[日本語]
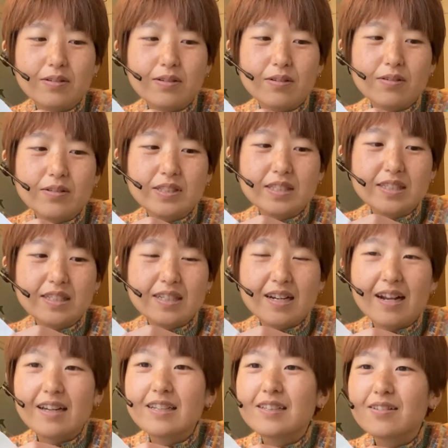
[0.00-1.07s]
公式
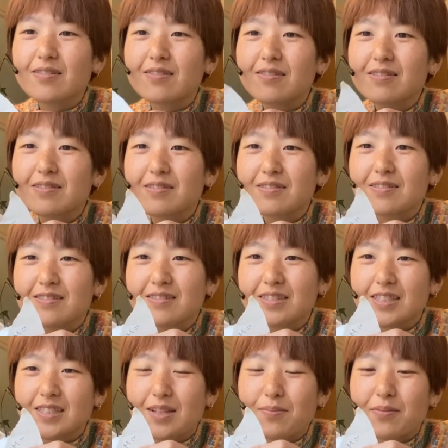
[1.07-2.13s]
LINE の方登録
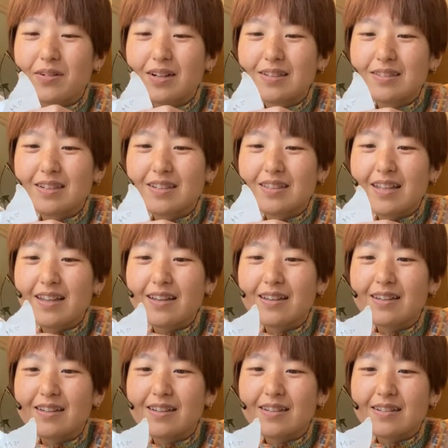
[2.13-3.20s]
してもらうかで
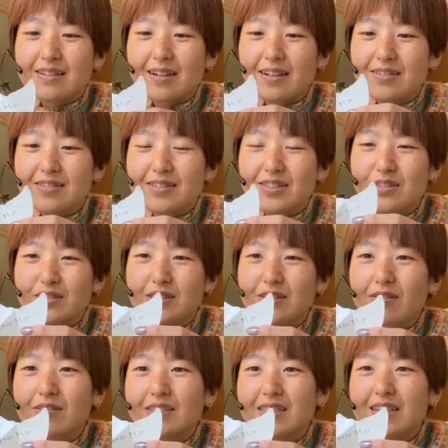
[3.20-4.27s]
あの住
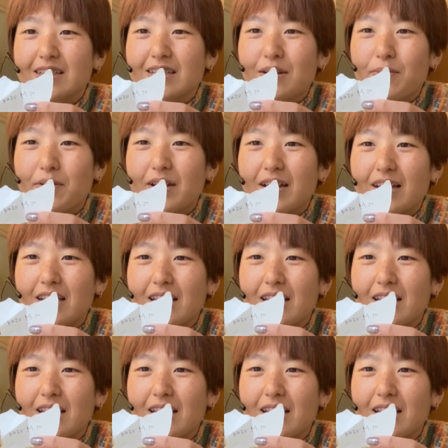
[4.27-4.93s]
所を教えてもらえ